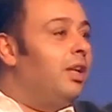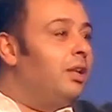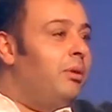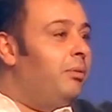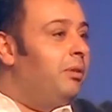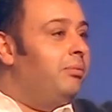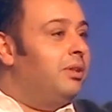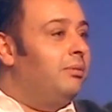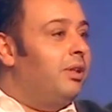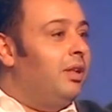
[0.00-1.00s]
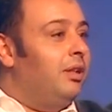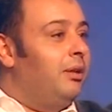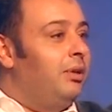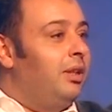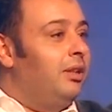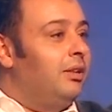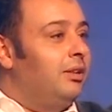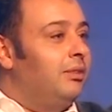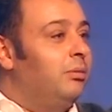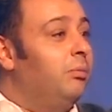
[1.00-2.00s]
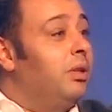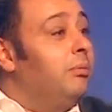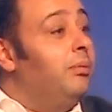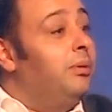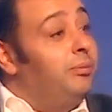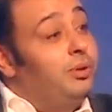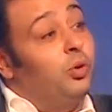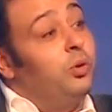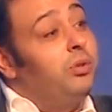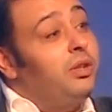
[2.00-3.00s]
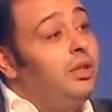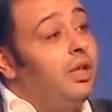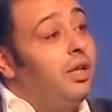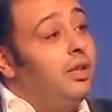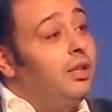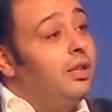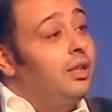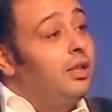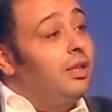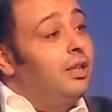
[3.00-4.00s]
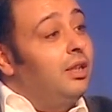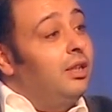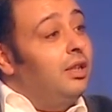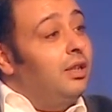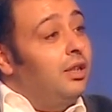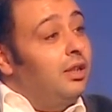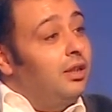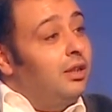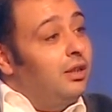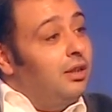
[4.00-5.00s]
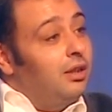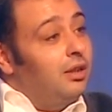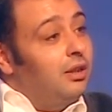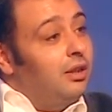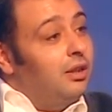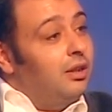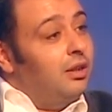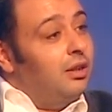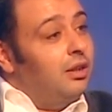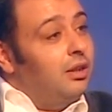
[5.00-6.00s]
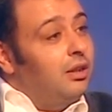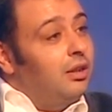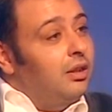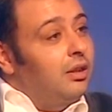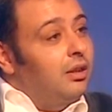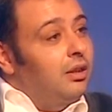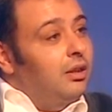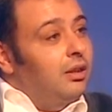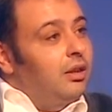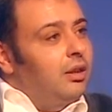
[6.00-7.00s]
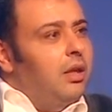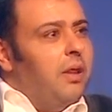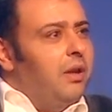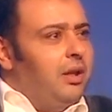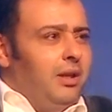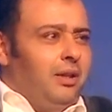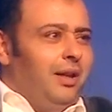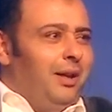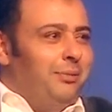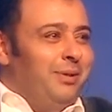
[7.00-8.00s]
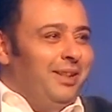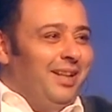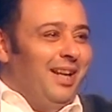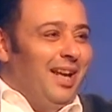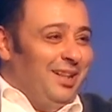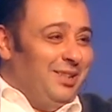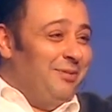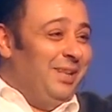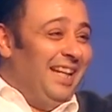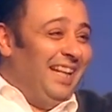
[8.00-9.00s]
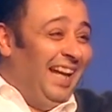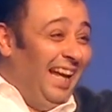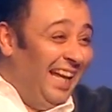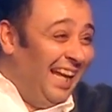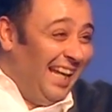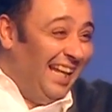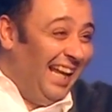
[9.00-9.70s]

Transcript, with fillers: في راجل ما بيحبش المراه الجميله ممكن تكون مرتي هذه طب آه طب المراه الجميله ولا الذكيه؟ لا الذكيه تتعبني خلها الجميله يا راجل